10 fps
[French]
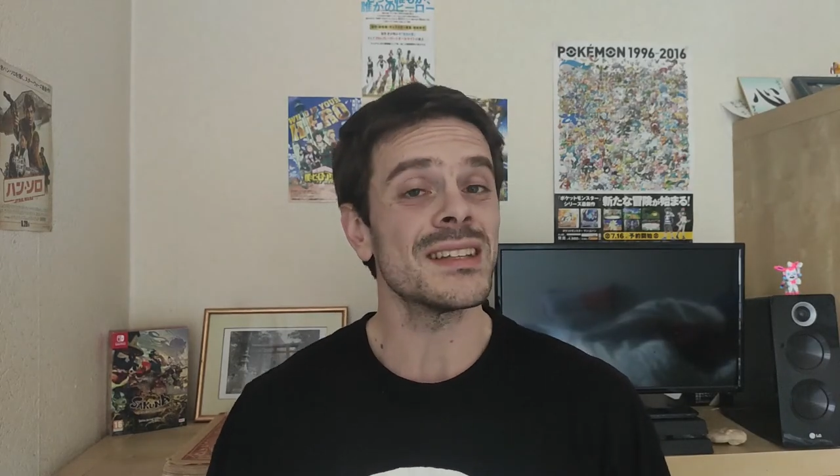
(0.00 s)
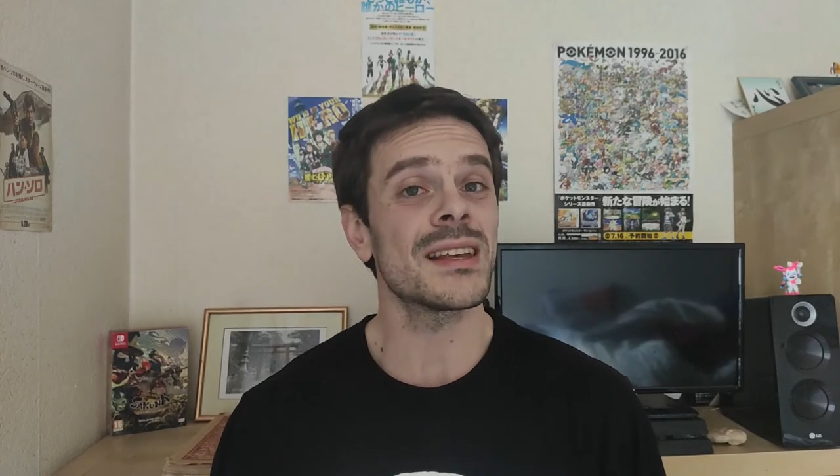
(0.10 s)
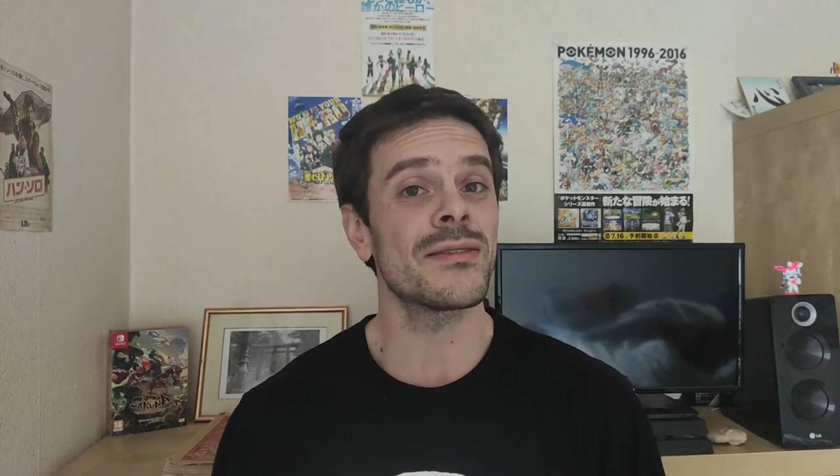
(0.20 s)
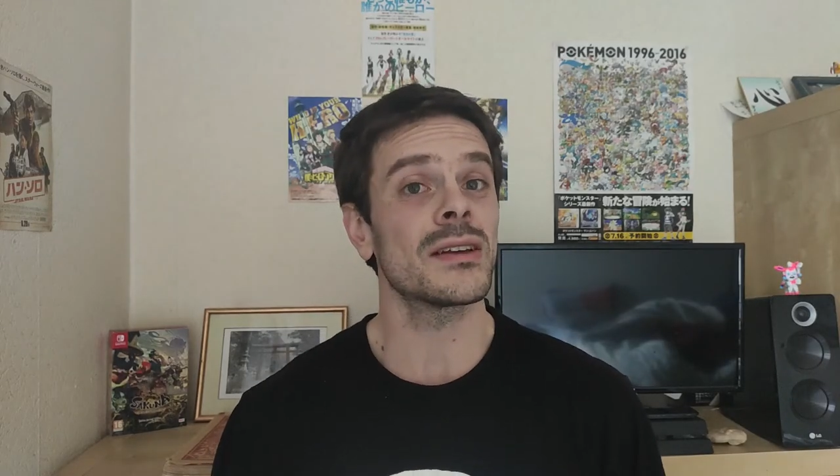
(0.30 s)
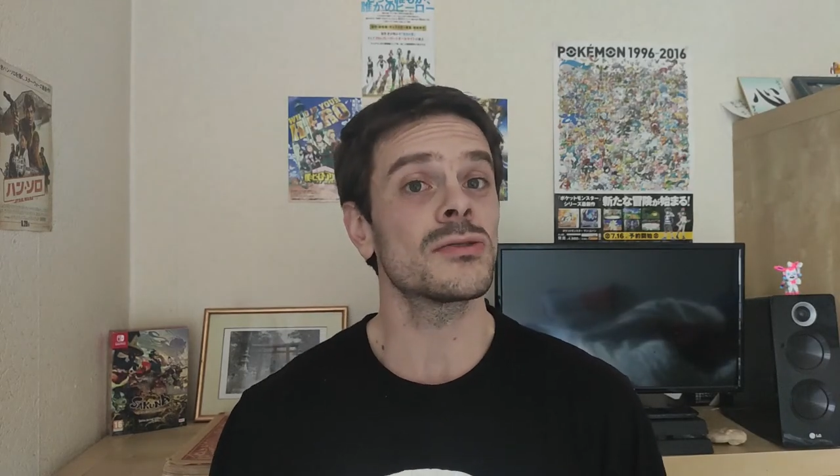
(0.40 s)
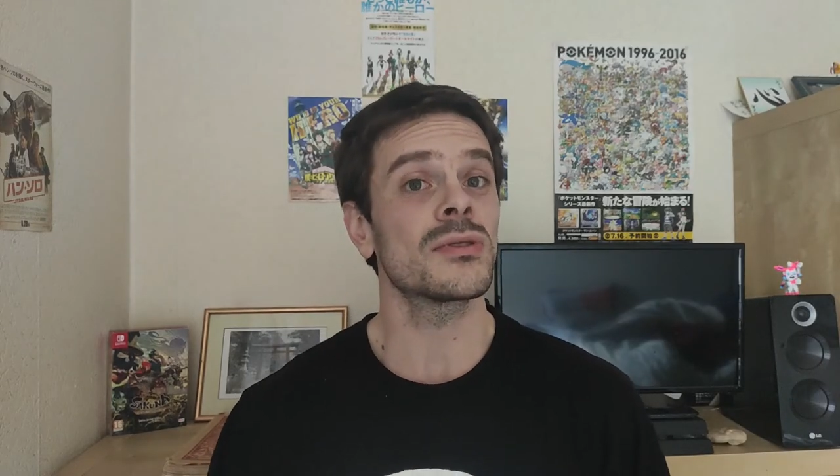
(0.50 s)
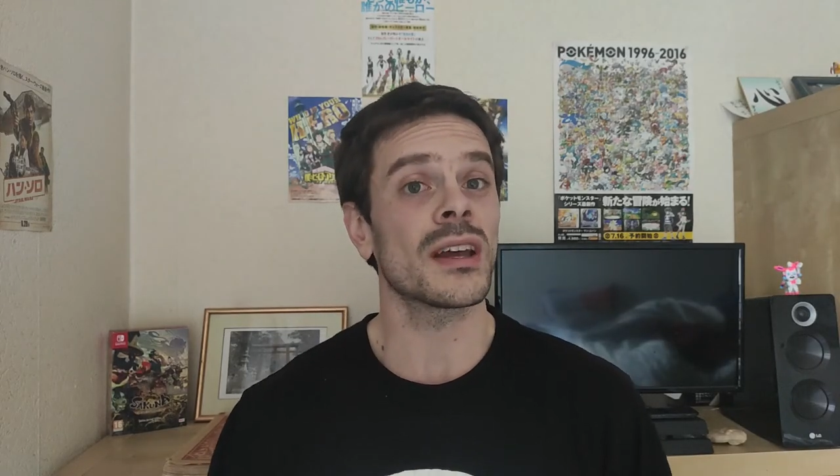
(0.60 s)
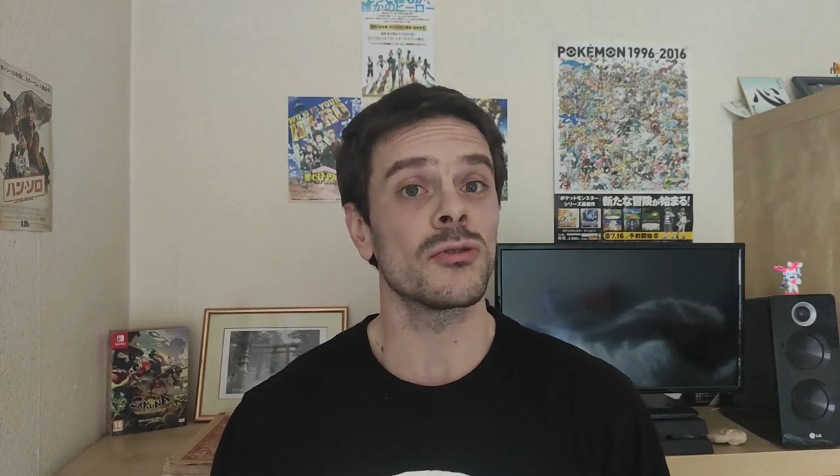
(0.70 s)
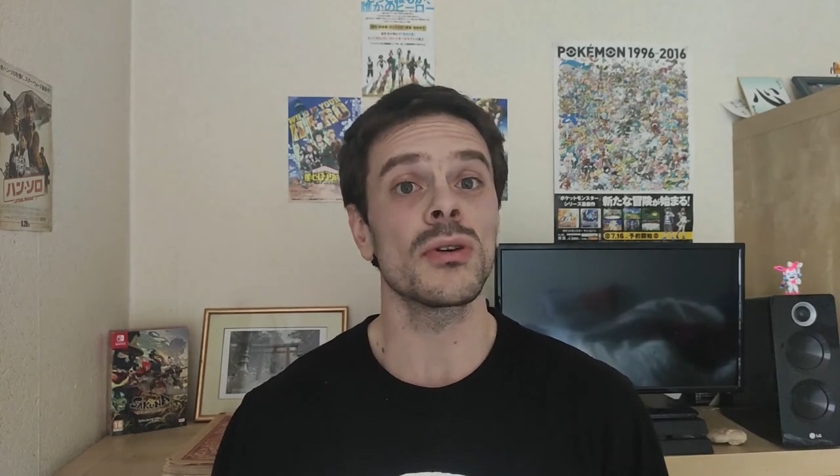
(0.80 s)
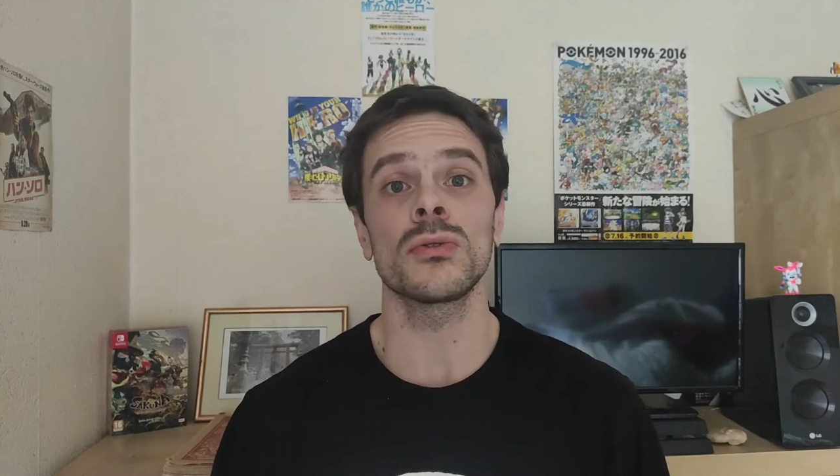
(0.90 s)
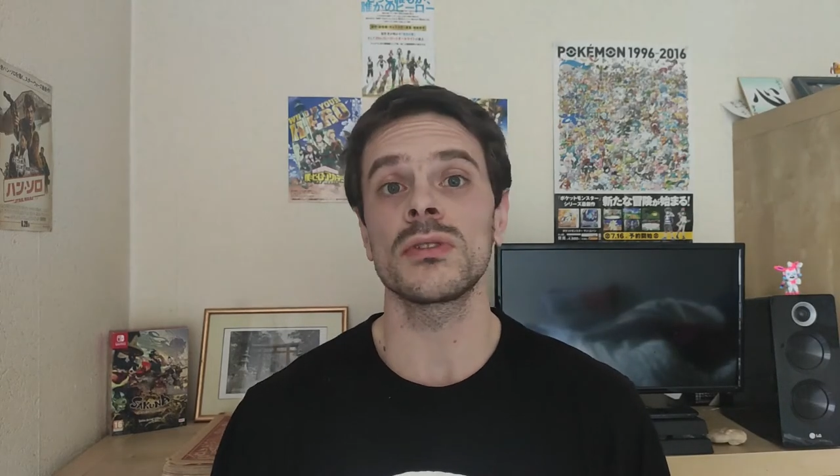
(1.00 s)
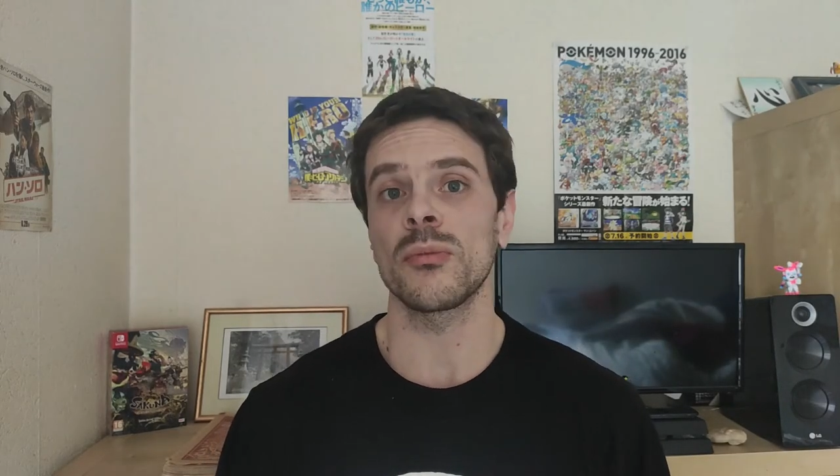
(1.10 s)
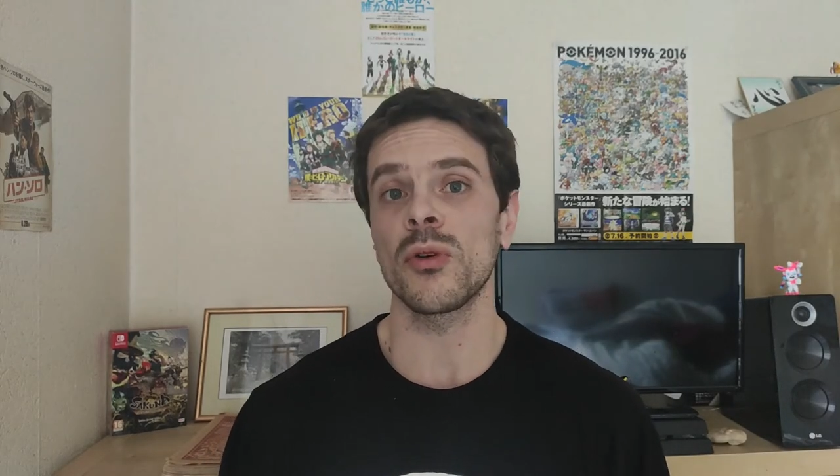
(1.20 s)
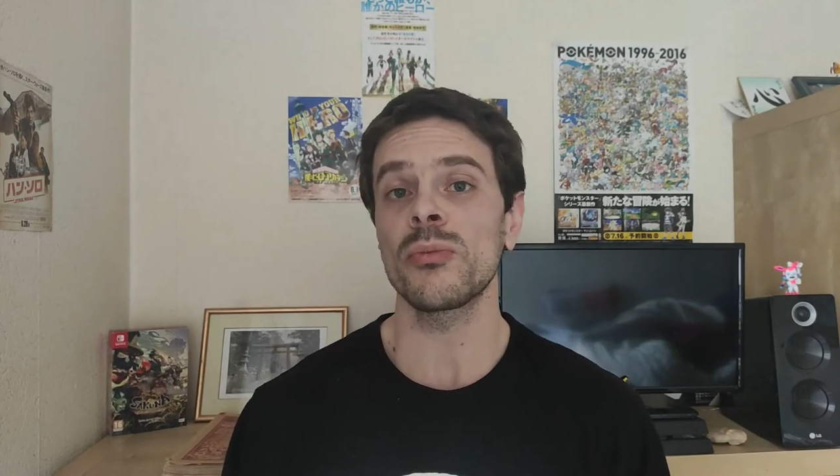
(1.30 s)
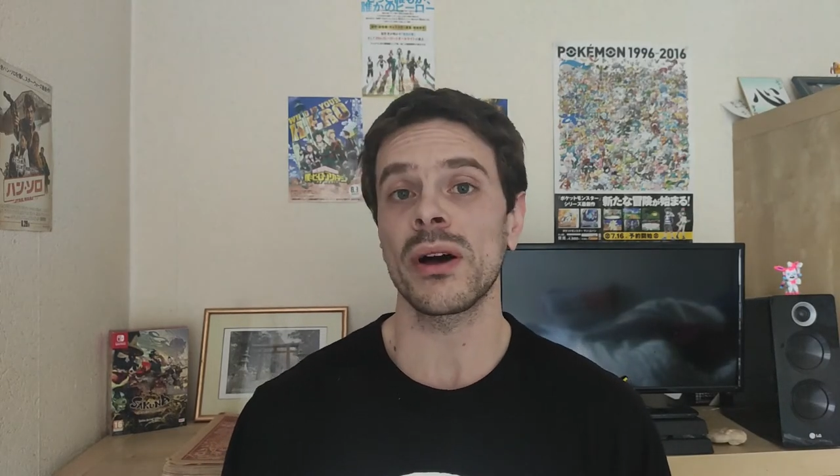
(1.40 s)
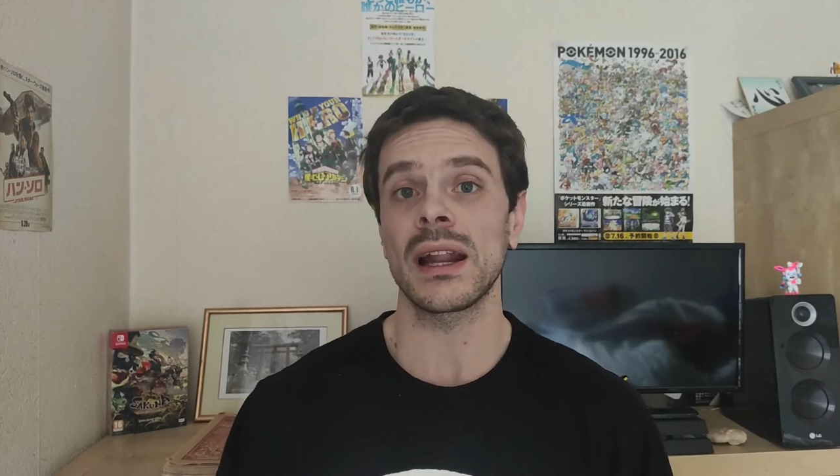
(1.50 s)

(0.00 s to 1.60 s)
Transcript: ça va se traduire notamment par